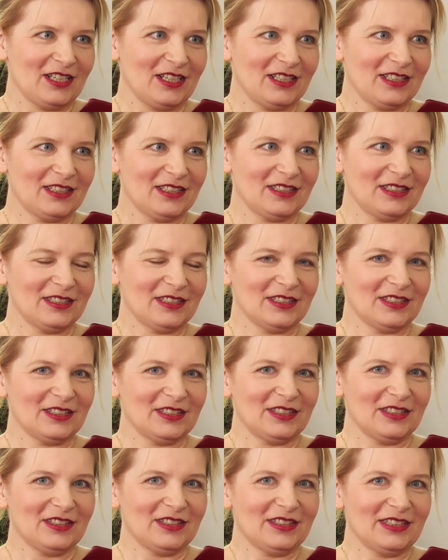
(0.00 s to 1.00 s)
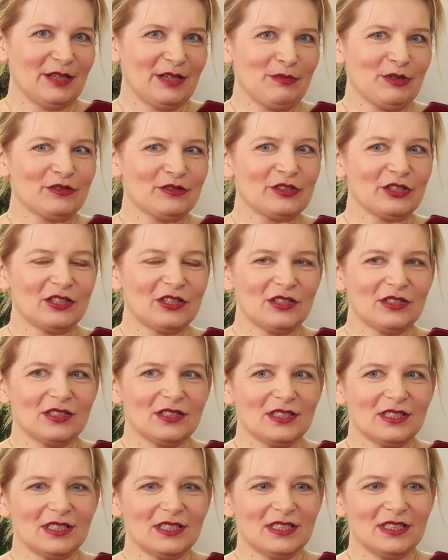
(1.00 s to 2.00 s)
E, na
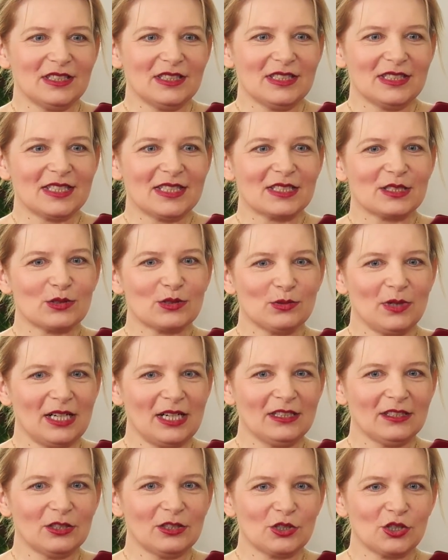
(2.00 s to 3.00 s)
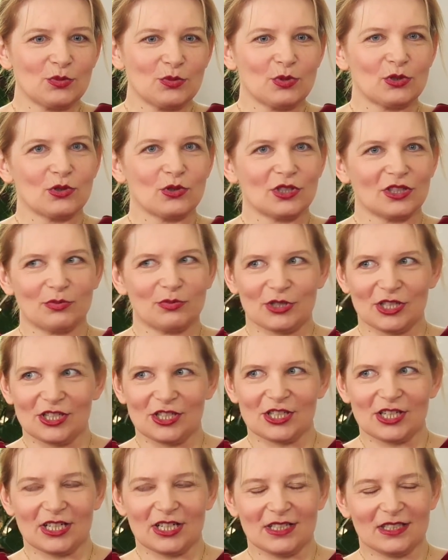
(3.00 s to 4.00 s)
pewno e, seksualność po różnych
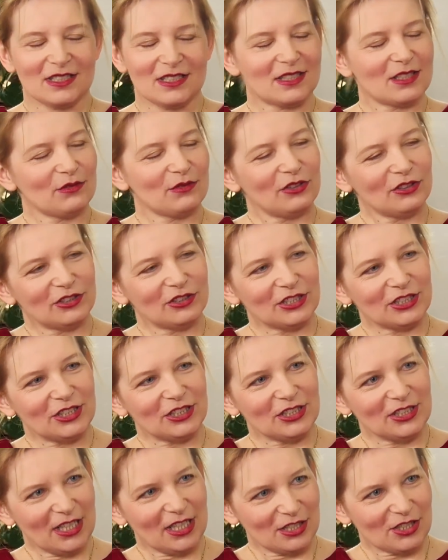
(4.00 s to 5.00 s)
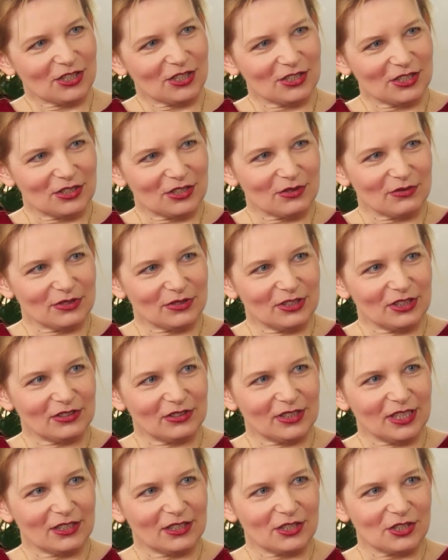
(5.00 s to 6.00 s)
przejściach zdrowotnych inaczej nieco
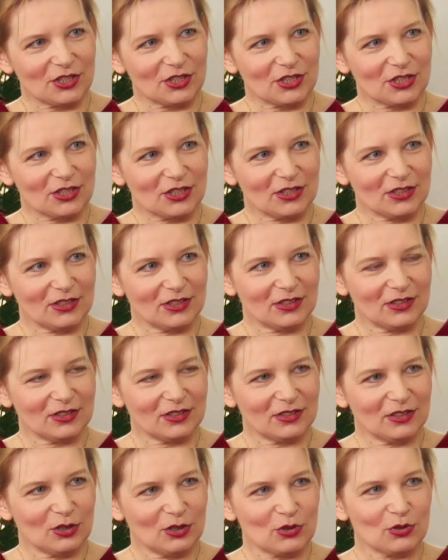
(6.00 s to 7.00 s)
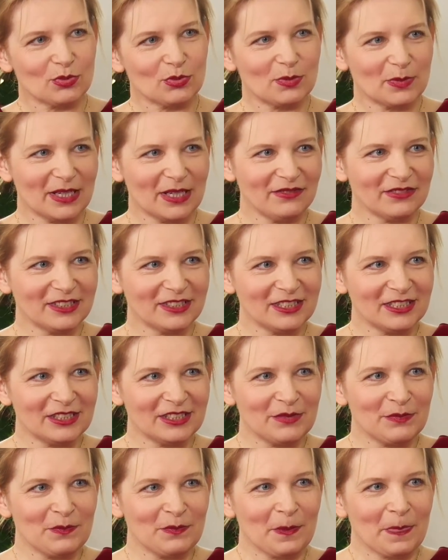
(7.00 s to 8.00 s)
wygląda niż e, osób sprawnych,
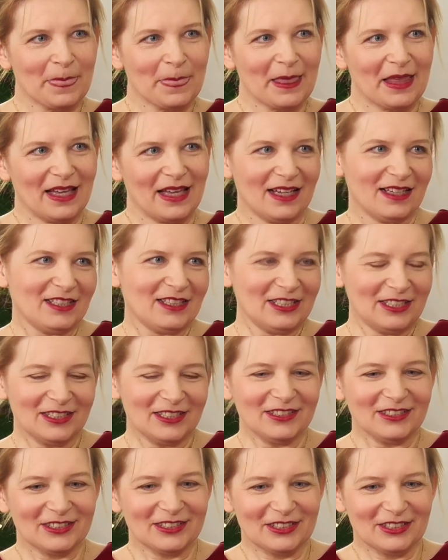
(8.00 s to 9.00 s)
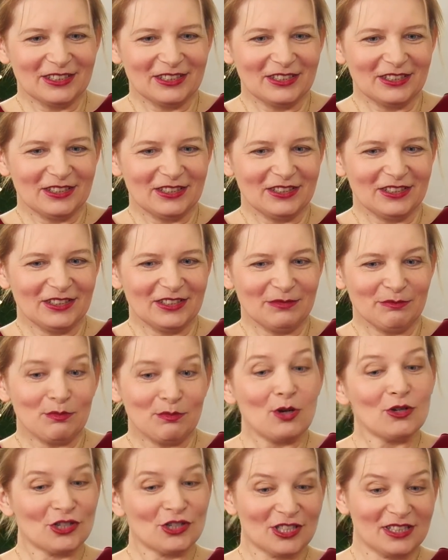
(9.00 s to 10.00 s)
ale
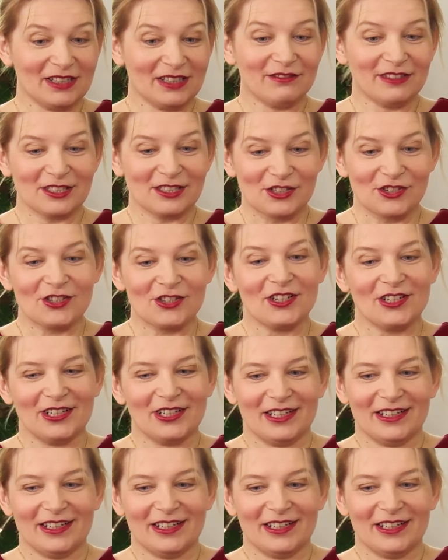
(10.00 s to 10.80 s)
może dawać